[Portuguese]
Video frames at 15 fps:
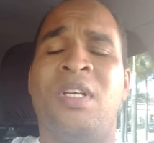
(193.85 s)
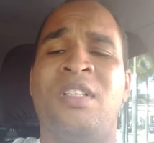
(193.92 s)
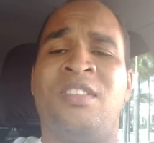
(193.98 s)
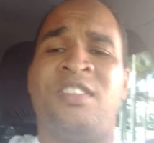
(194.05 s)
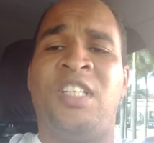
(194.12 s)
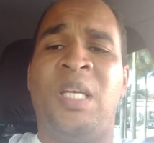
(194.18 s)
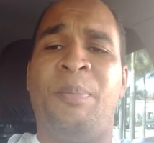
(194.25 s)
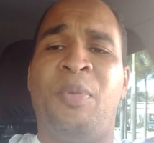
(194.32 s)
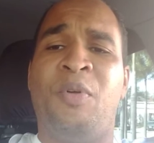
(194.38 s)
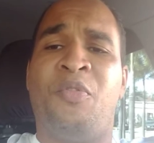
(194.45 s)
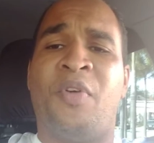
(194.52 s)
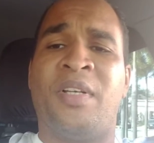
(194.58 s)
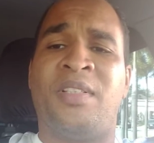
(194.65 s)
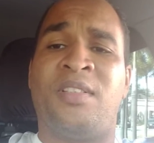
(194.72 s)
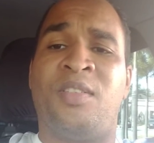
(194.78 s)
Sempre
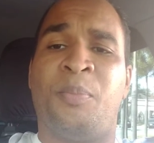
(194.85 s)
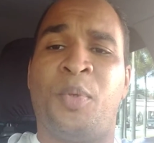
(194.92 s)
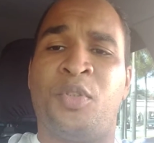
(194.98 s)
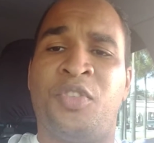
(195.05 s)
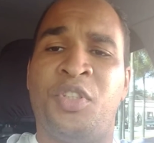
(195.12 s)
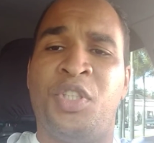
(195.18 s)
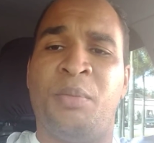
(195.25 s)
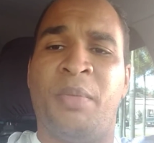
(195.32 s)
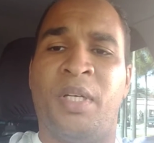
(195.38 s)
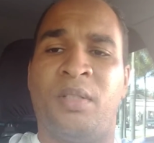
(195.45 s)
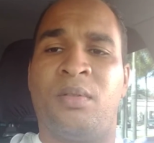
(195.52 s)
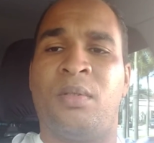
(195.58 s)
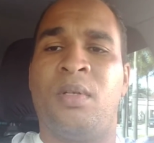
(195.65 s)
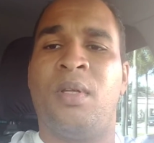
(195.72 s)
faz esse procedimento.